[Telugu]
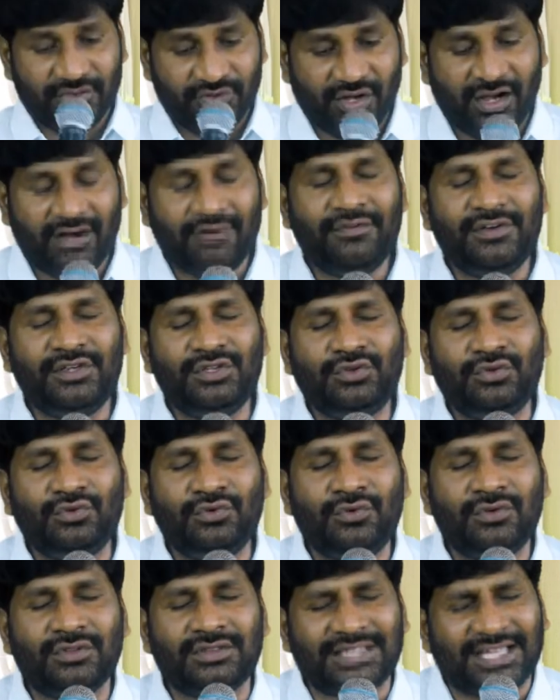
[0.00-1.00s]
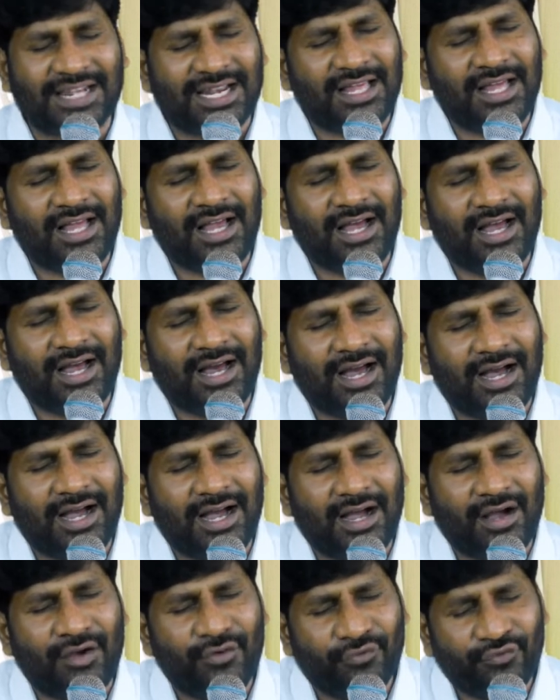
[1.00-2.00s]
దావీదు తన
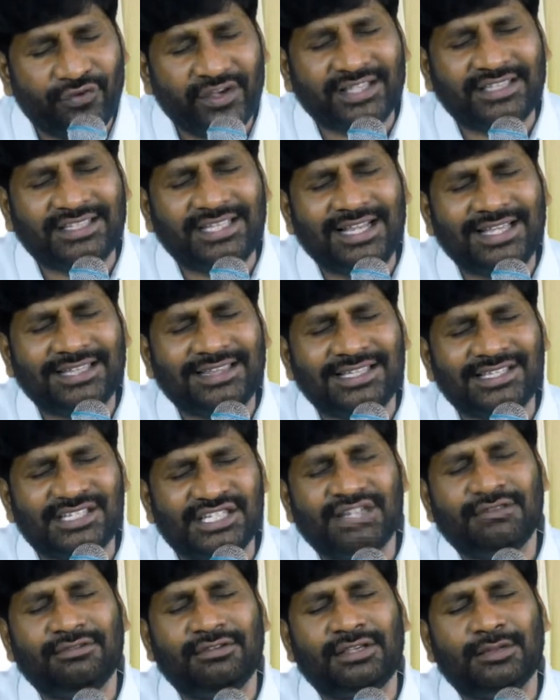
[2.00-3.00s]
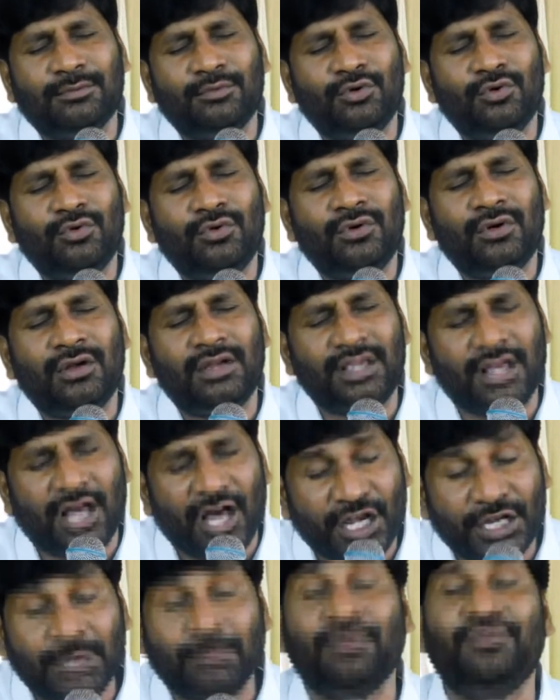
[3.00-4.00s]
వ్యక్తిగత జీవితంలో
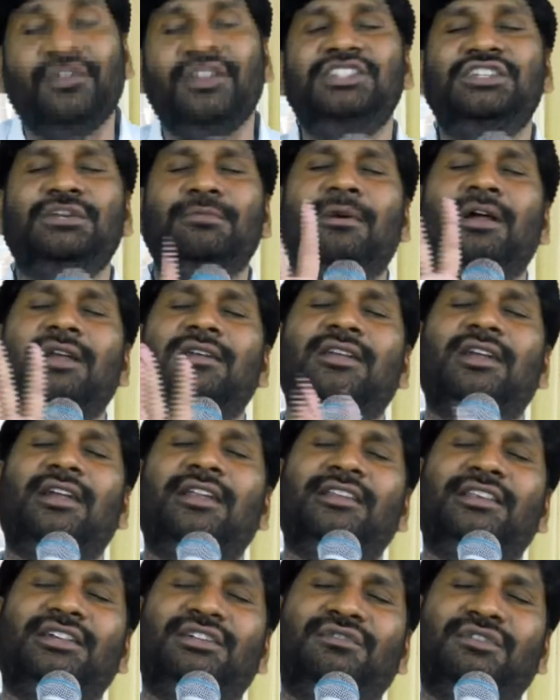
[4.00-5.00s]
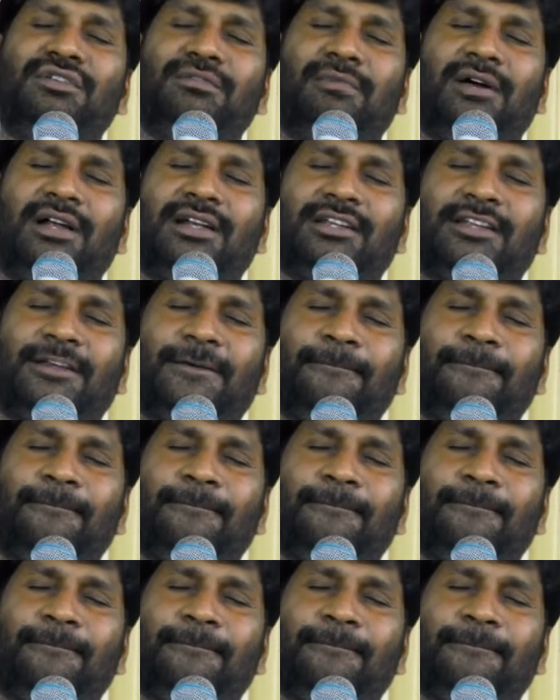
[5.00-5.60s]
అనుభవించి మాట్లాడినటువంటి మాట